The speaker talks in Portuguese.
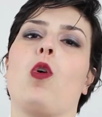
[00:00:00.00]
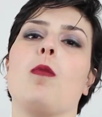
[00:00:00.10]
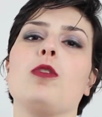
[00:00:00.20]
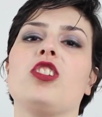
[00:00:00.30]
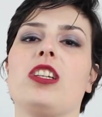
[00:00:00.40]

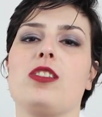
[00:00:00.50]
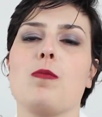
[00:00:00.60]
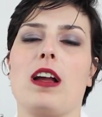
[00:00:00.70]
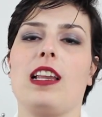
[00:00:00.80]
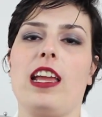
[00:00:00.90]
Como disse
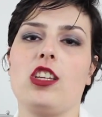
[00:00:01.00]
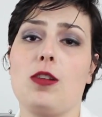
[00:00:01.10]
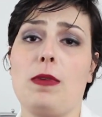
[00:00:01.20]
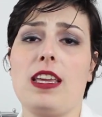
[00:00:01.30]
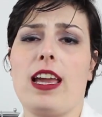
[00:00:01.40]
uma
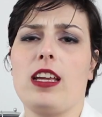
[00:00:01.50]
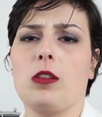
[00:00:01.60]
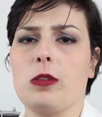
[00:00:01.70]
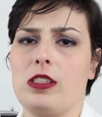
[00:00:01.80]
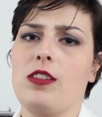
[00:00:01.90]
cliente minha,
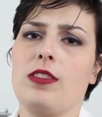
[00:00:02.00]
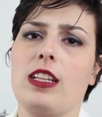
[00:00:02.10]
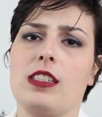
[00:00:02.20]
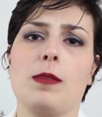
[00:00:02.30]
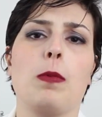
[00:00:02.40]
inclusive
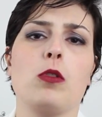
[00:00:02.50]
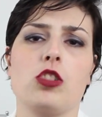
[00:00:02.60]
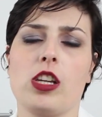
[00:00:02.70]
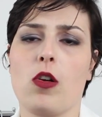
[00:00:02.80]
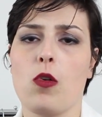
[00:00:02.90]
nesse
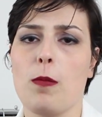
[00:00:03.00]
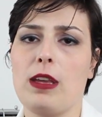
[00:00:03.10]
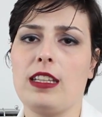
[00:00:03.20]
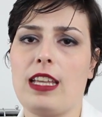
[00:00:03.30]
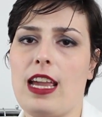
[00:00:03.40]
post que eu
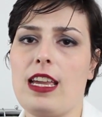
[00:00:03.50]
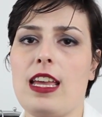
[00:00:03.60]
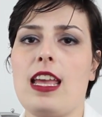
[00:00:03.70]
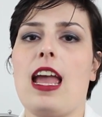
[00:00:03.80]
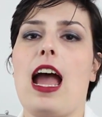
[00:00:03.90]

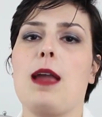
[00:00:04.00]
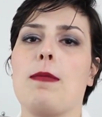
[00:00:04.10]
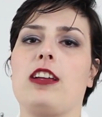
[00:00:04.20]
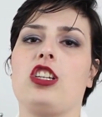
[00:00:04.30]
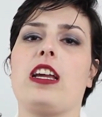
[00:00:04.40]
comentei, a
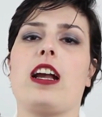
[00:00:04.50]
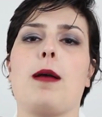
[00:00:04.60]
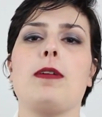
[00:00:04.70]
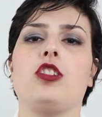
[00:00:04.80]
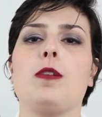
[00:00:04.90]
imagem
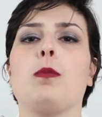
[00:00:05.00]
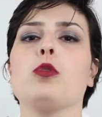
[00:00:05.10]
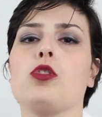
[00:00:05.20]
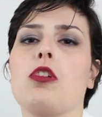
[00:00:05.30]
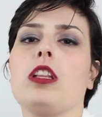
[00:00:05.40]
acaba te
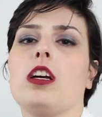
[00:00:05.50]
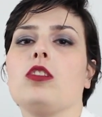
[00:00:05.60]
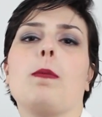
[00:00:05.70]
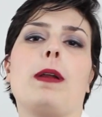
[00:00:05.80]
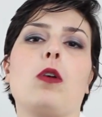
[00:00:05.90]

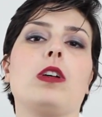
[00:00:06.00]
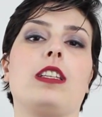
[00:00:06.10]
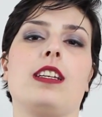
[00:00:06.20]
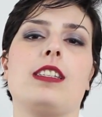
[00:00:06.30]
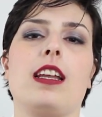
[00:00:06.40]
impulsionando para outras